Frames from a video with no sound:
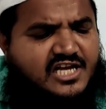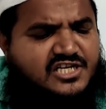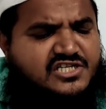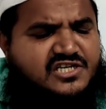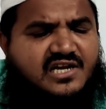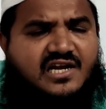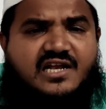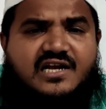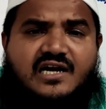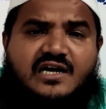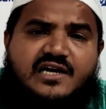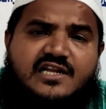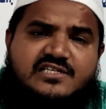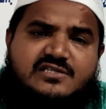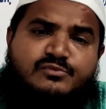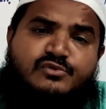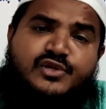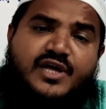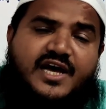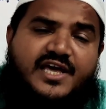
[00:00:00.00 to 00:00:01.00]
அத்தாட்சிகளை கண்ட
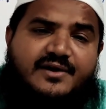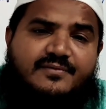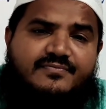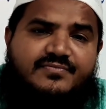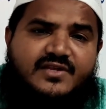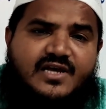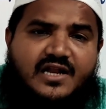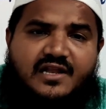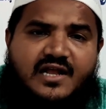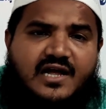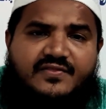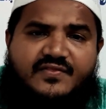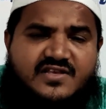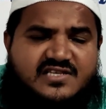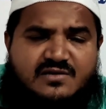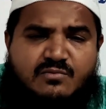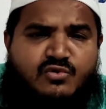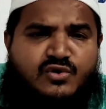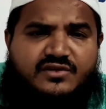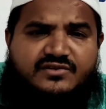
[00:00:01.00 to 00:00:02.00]
சமுதாயம் அல்ல
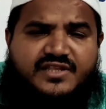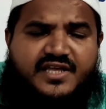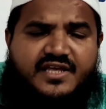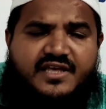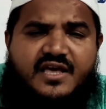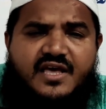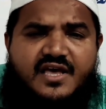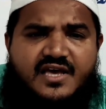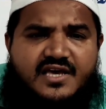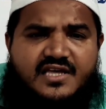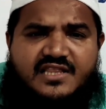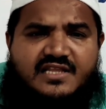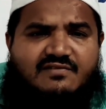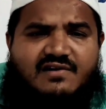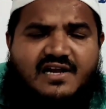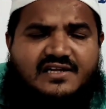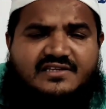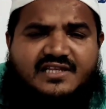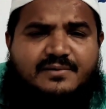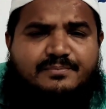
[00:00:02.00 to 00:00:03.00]
அந்த சமூகத்தை இந்த
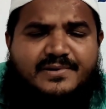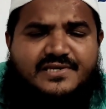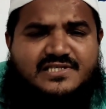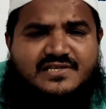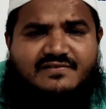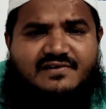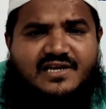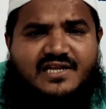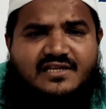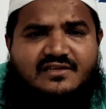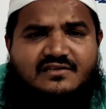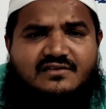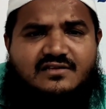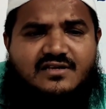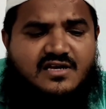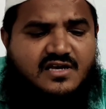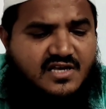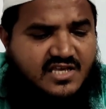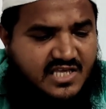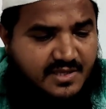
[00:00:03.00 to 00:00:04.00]
வார்த்தை பேசவில்லை
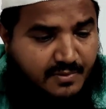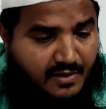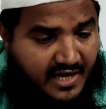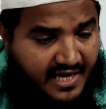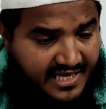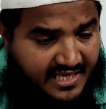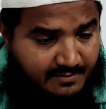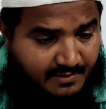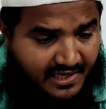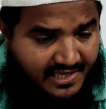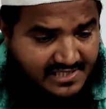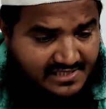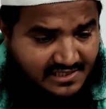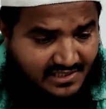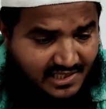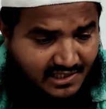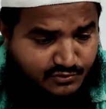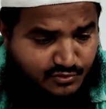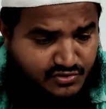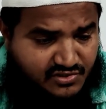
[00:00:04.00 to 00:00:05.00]
இப்ராஹிம் அலி
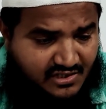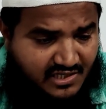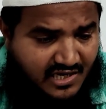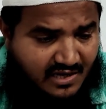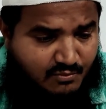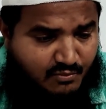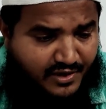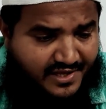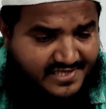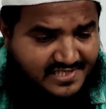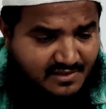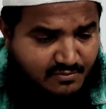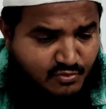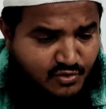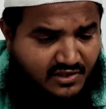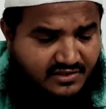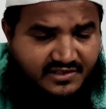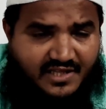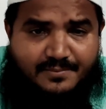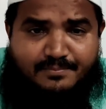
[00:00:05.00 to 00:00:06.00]
சலாத்து வலாமுடைய
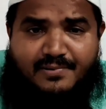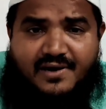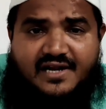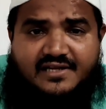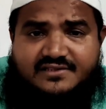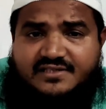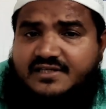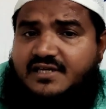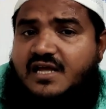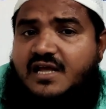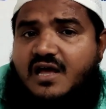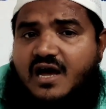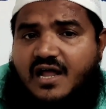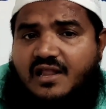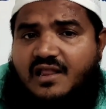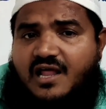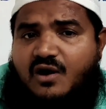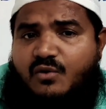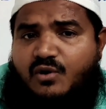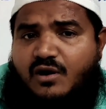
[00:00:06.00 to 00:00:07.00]
சமூகத்தை பார்த்து
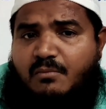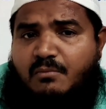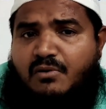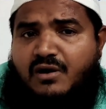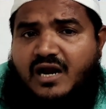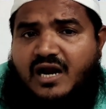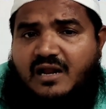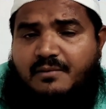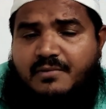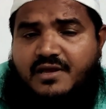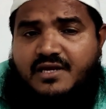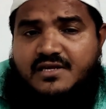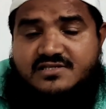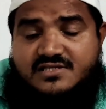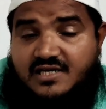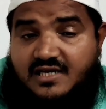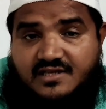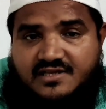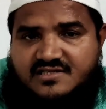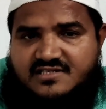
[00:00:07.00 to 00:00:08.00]
அல்லாஹு ரபுல் ஆலமீன்
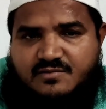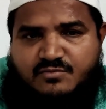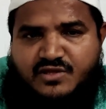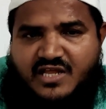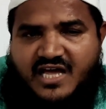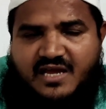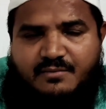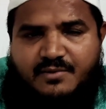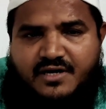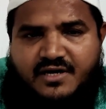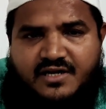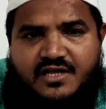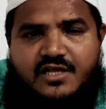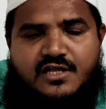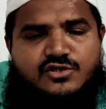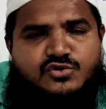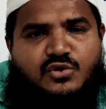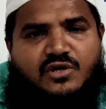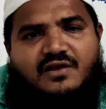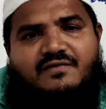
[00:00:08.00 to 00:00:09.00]
சிறந்த சமுதாயம் என்று
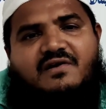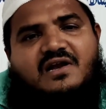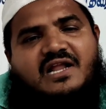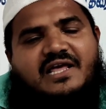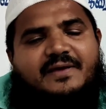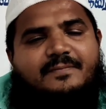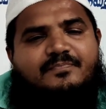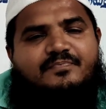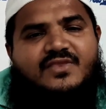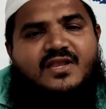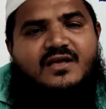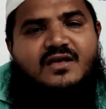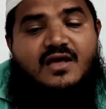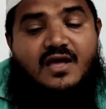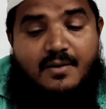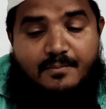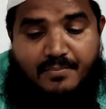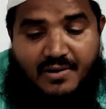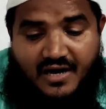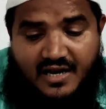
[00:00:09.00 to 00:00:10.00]
சொல்லவில்லை
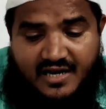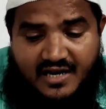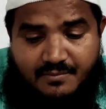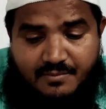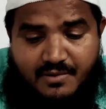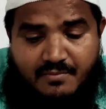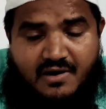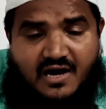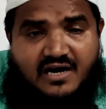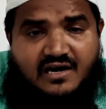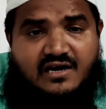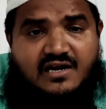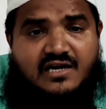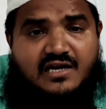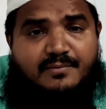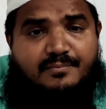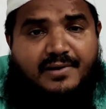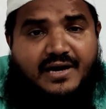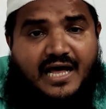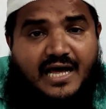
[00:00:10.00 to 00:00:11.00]
பல
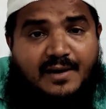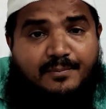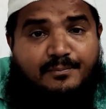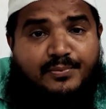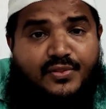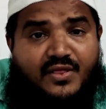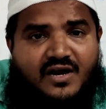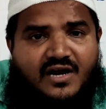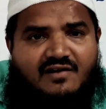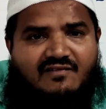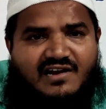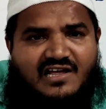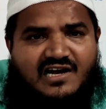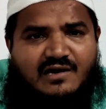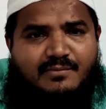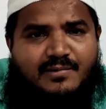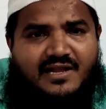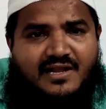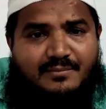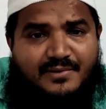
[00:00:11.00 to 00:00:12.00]
நபிமார்களுக்கு பல அற்புதங்கள்
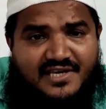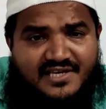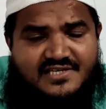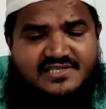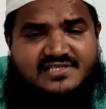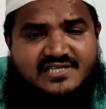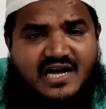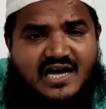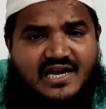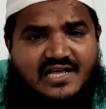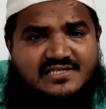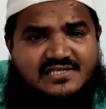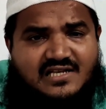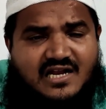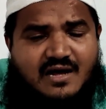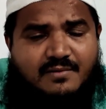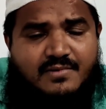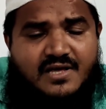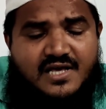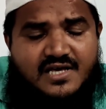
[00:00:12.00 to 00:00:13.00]
வழங்கப்பட்டது ஈசா அலி
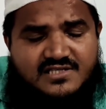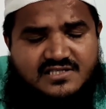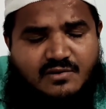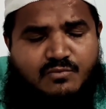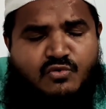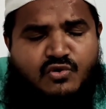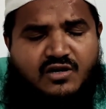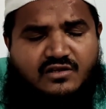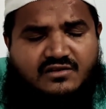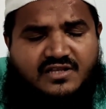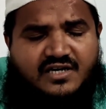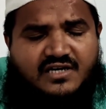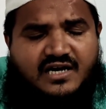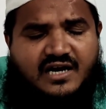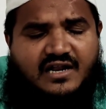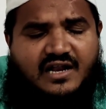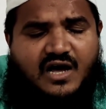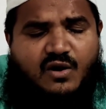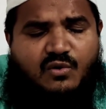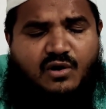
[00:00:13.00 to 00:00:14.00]
இஸ்லாம்
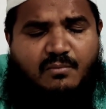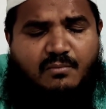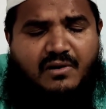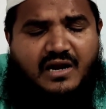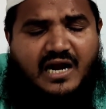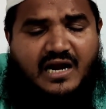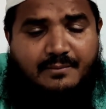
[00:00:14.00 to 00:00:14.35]
சமூகத்திற்கு அல்லாஹு